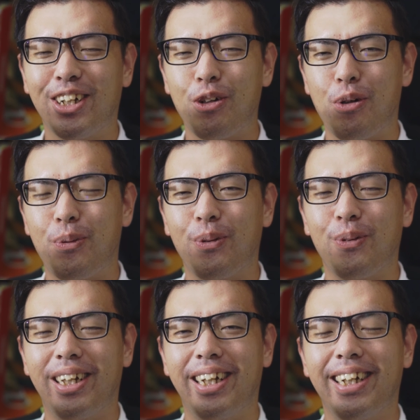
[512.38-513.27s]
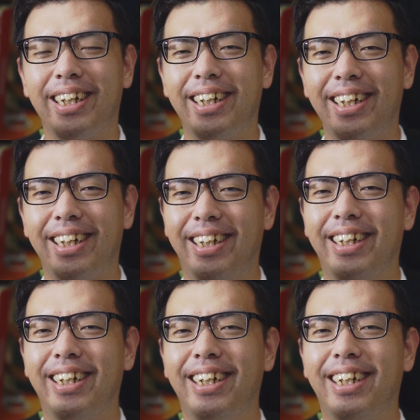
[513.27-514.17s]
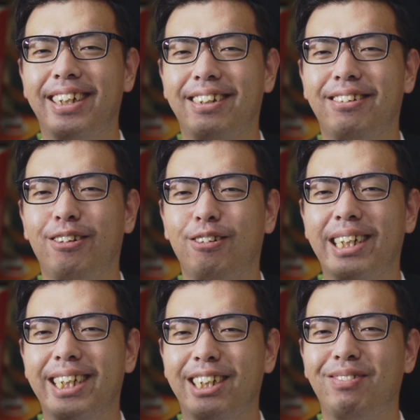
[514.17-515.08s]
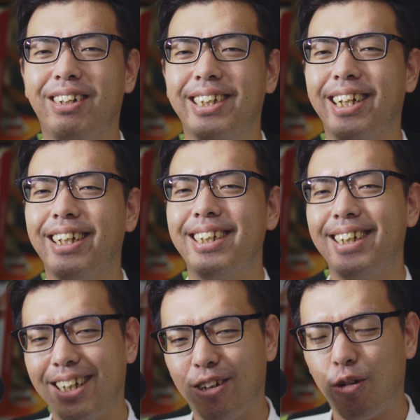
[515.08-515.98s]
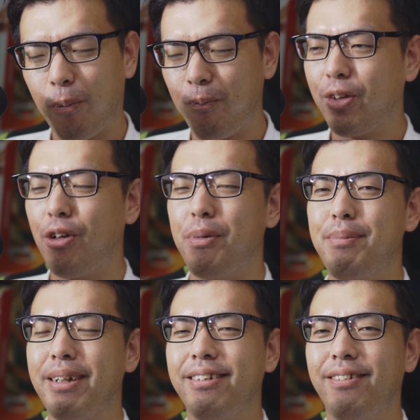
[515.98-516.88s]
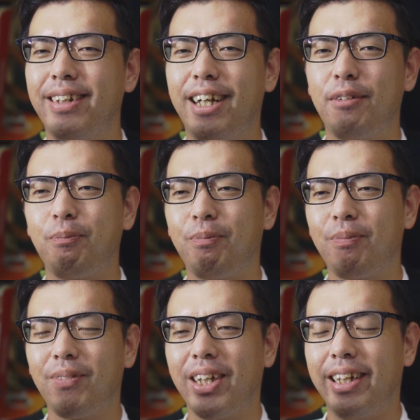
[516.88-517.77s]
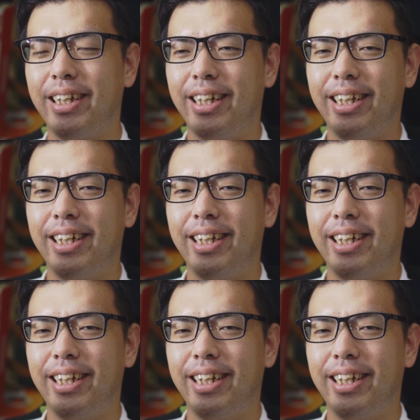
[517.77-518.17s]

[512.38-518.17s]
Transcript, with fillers: やっぱあるかなと思うので、えー、ちょっとジンバルチャレンジしたいなと思いますので、